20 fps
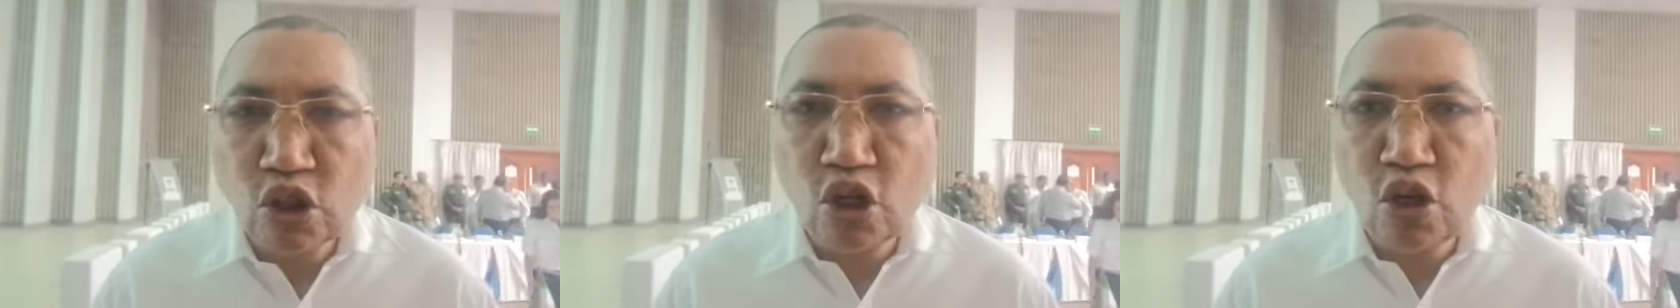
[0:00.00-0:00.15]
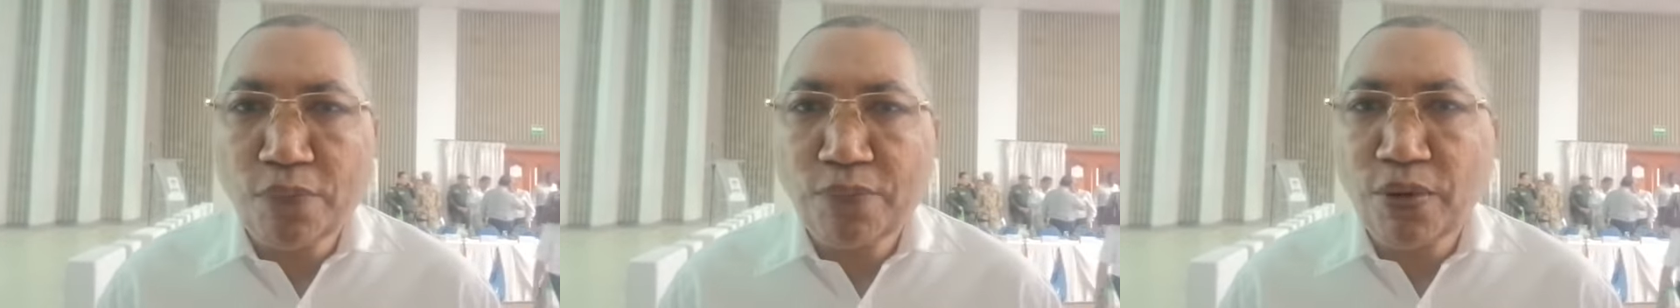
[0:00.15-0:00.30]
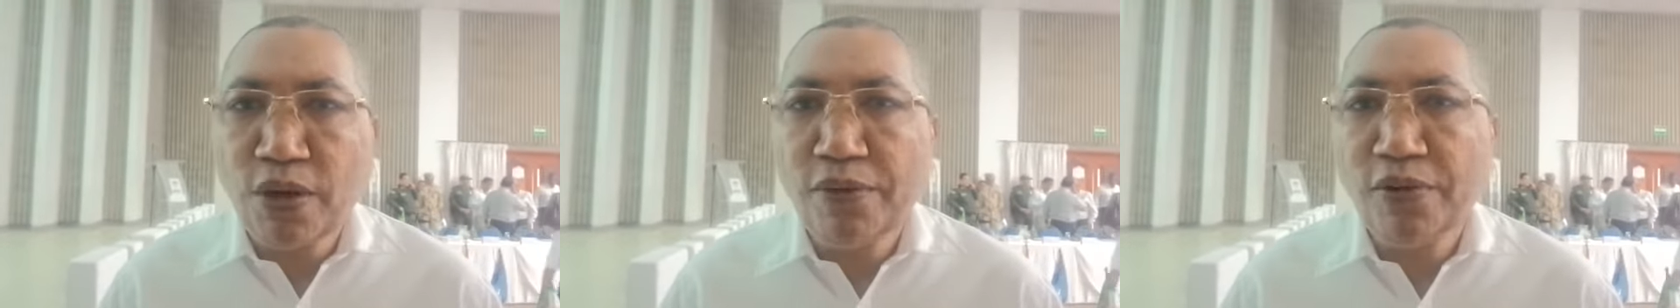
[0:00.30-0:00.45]

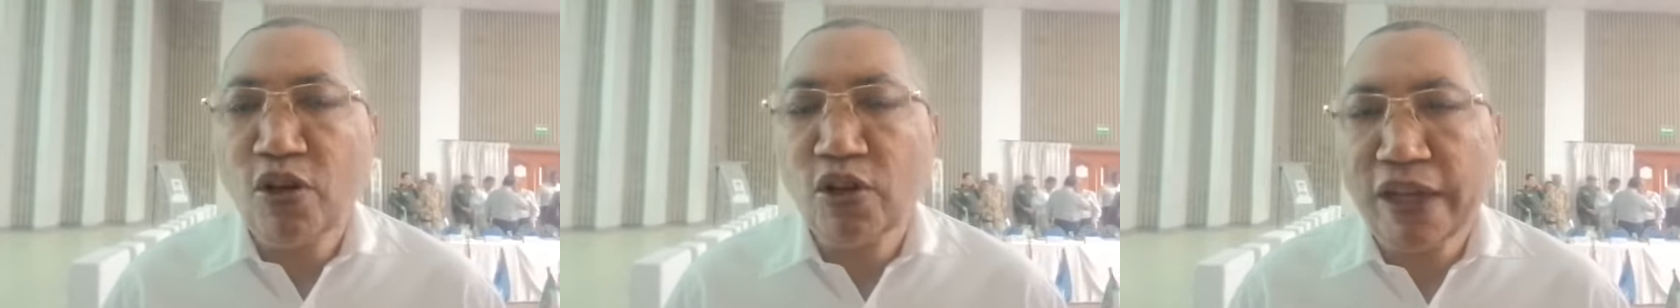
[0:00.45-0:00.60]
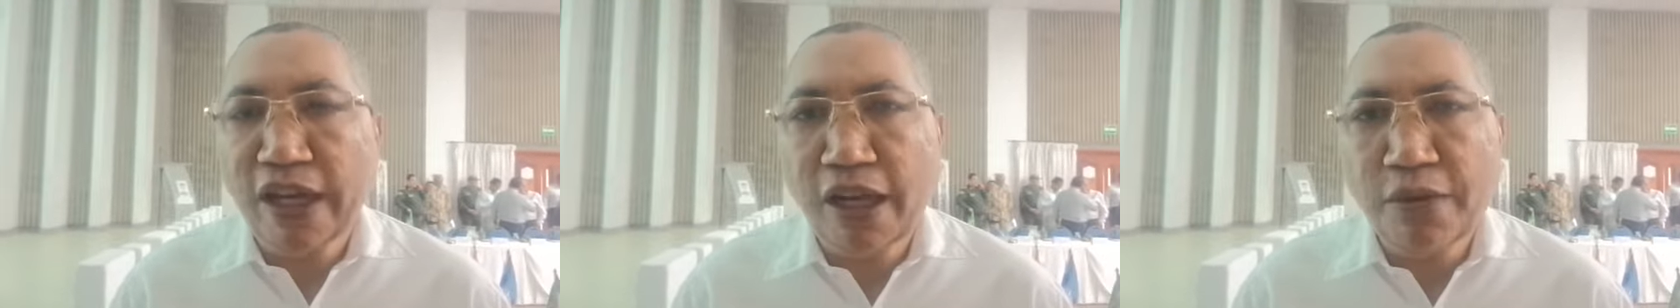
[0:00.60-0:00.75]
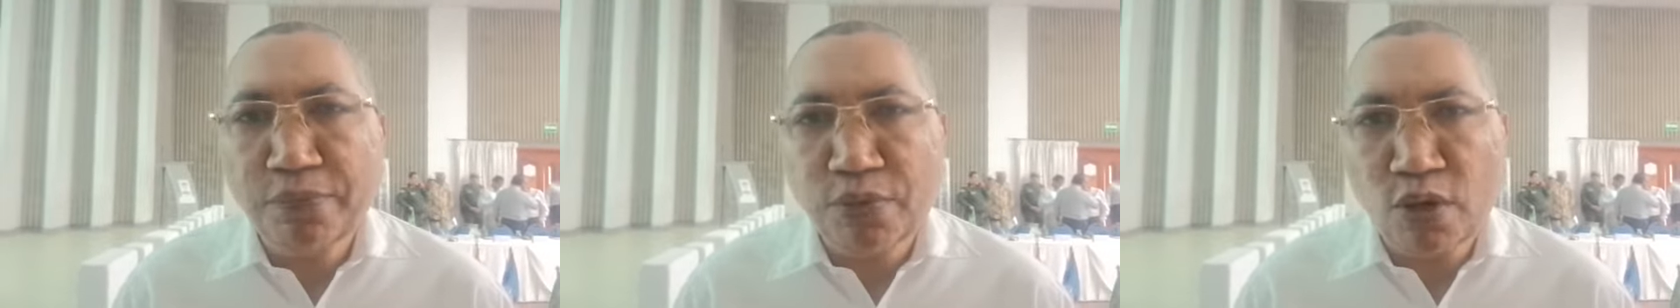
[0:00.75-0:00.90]
con un
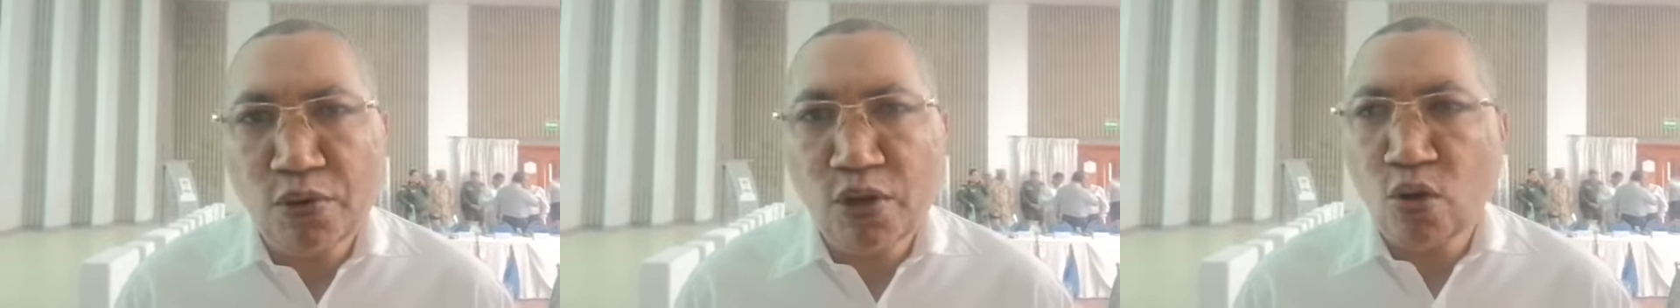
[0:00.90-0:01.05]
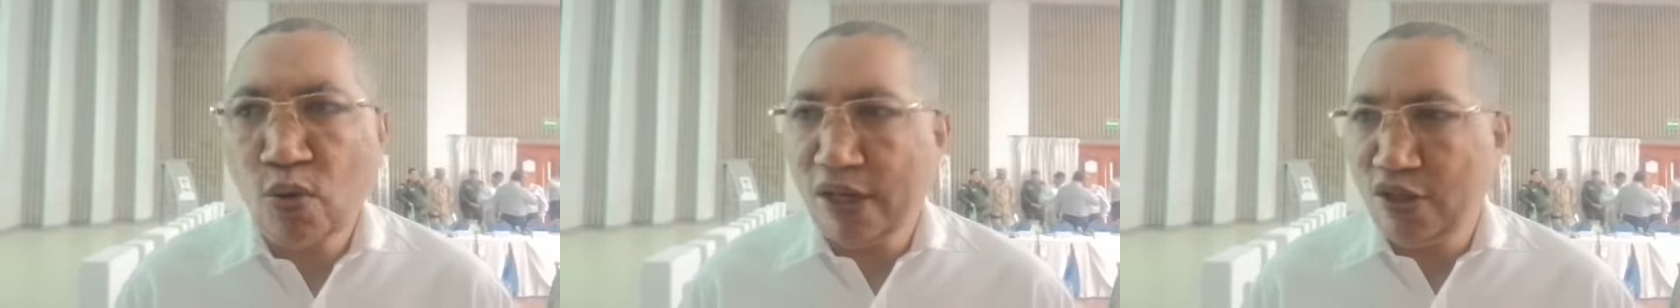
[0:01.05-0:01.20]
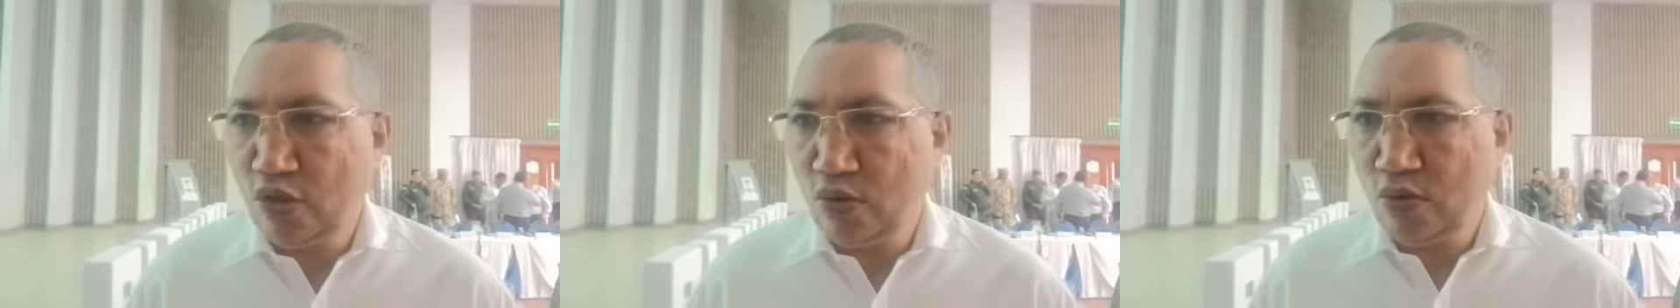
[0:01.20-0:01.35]
solo pueblo
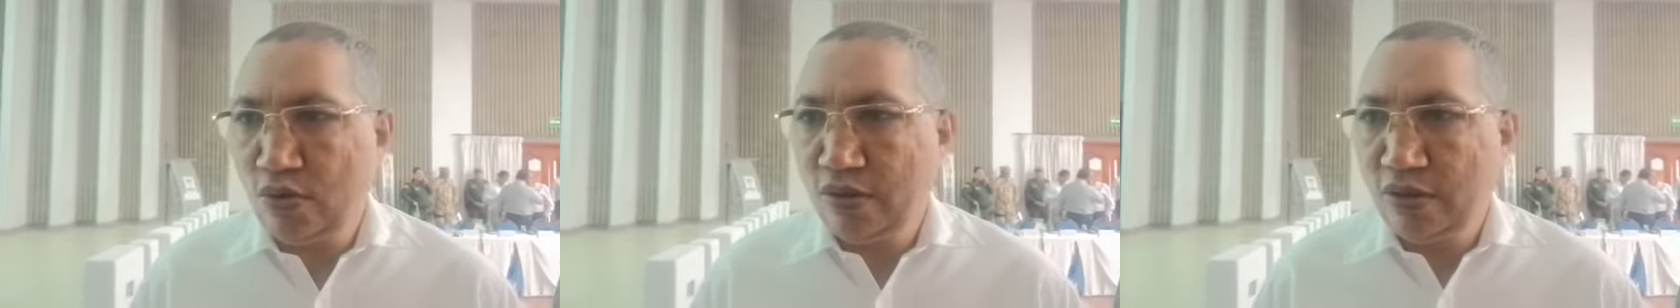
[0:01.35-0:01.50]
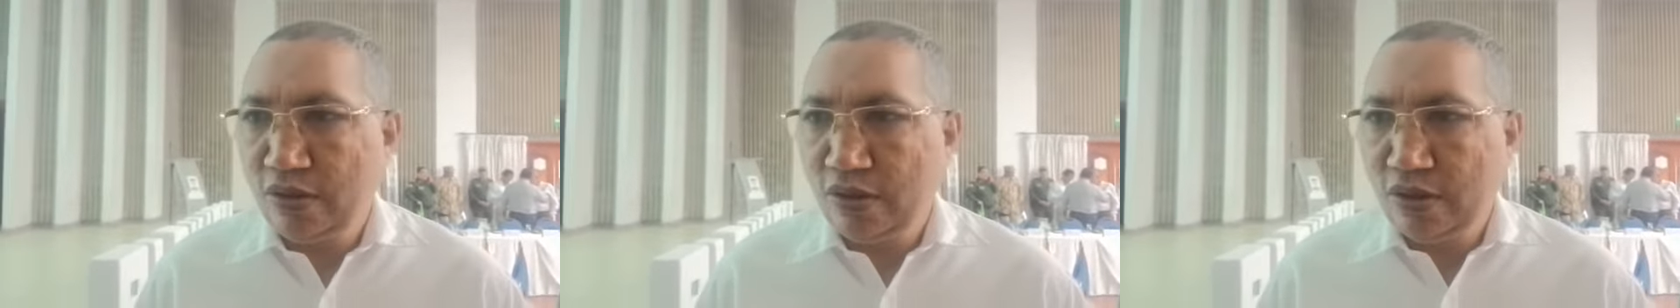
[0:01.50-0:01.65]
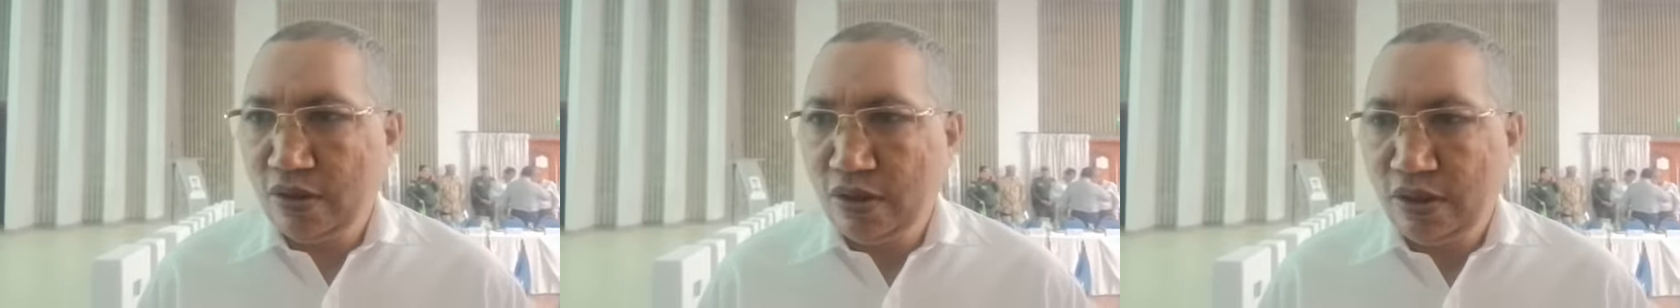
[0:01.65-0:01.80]
que es el
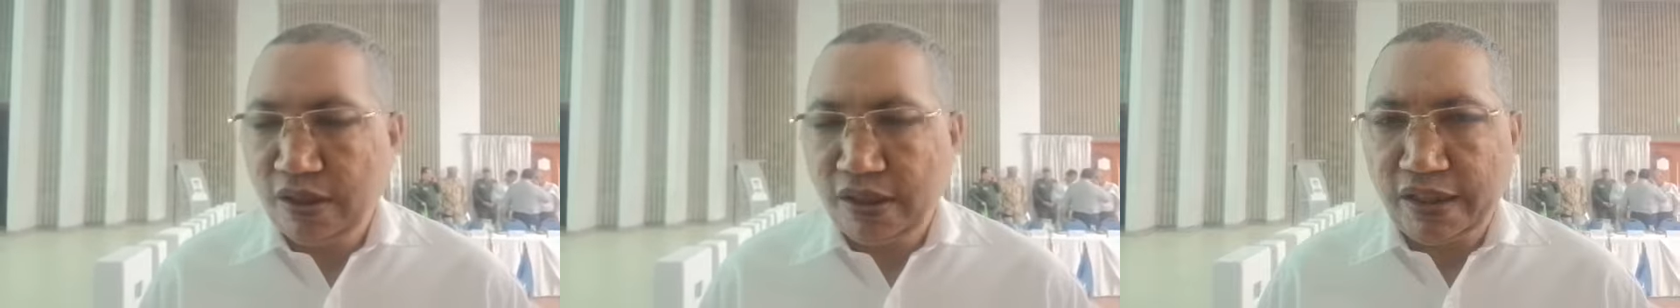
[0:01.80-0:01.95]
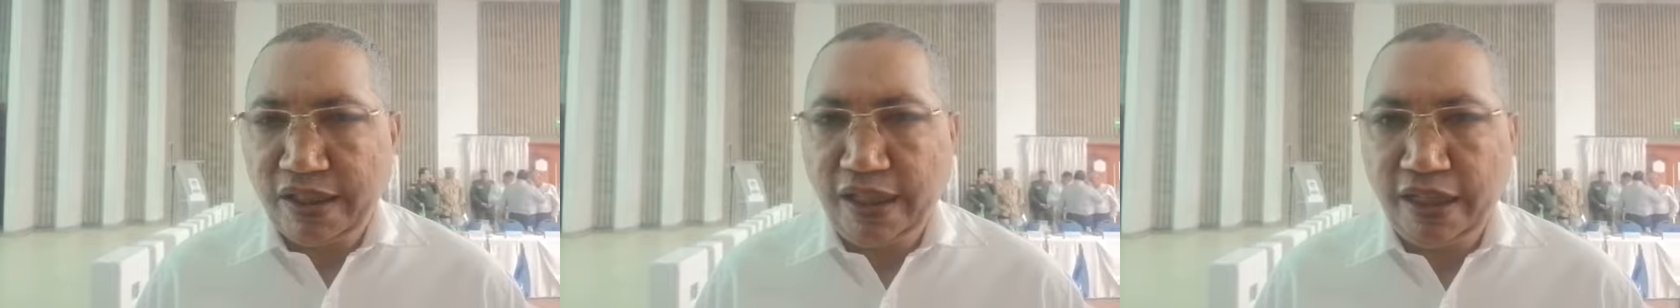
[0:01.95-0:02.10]
pueblo guayú,